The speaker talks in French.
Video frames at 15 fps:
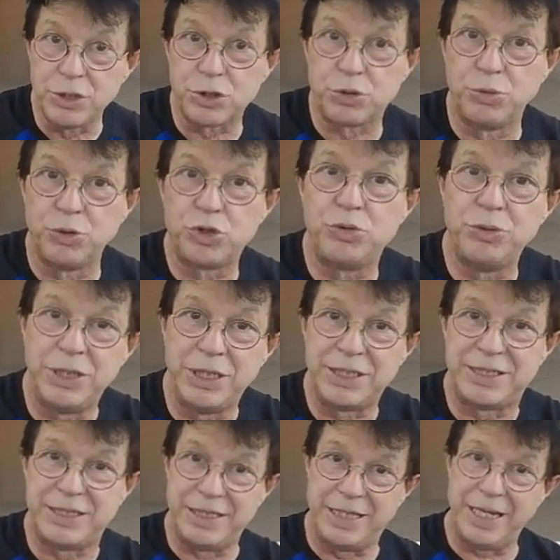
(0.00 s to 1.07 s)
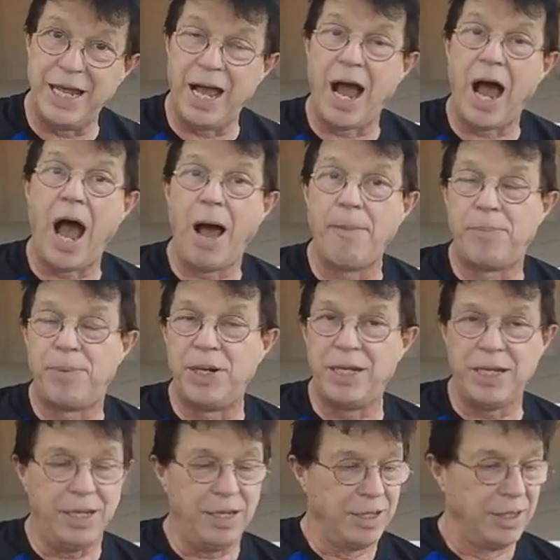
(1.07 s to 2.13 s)
je, me suis décidé à
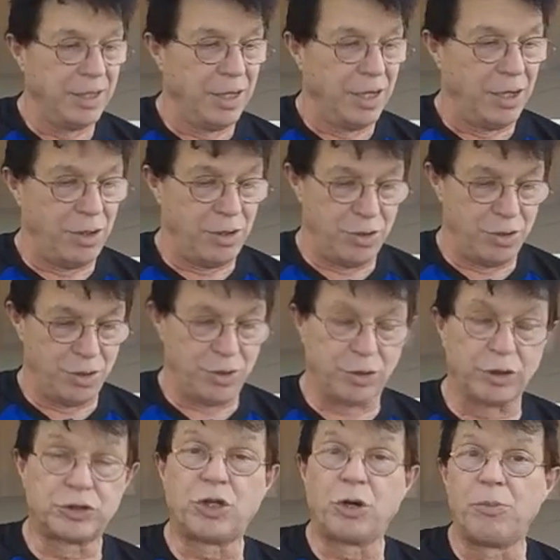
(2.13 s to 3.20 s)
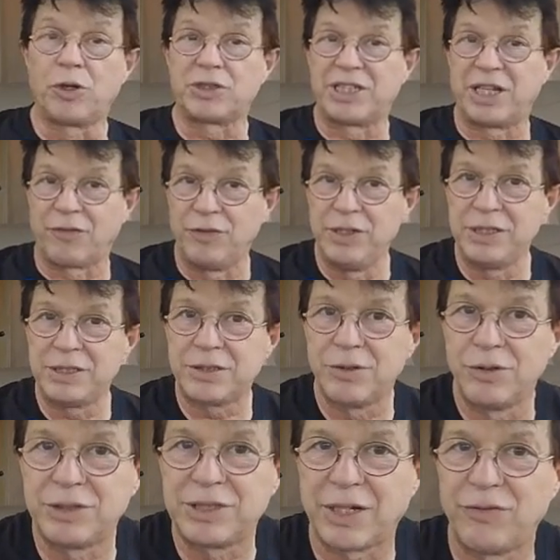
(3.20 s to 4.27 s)
appeler le Customer Service,
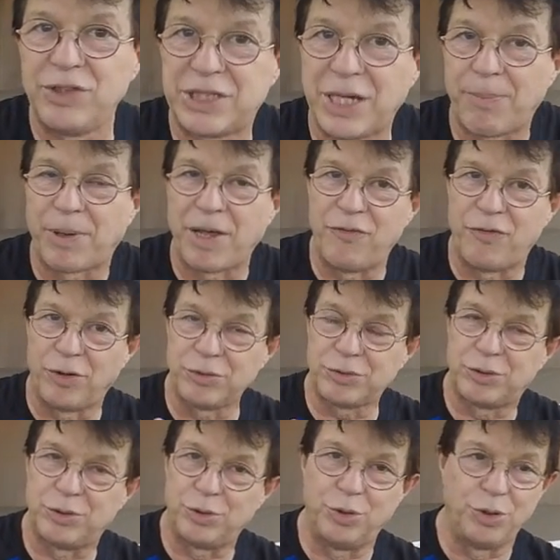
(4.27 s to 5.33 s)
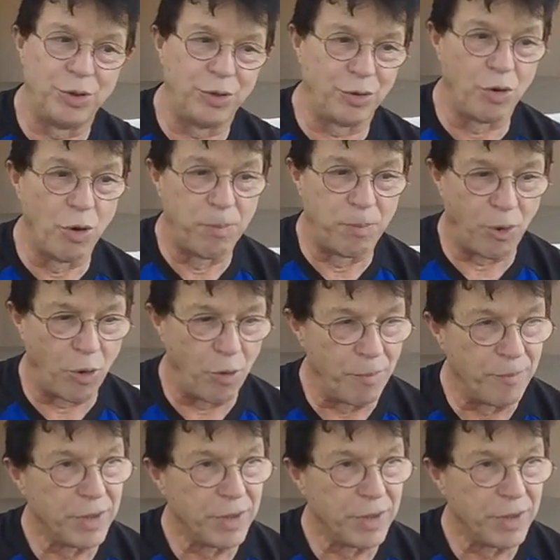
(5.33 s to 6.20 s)
le service après-vente de GoPro.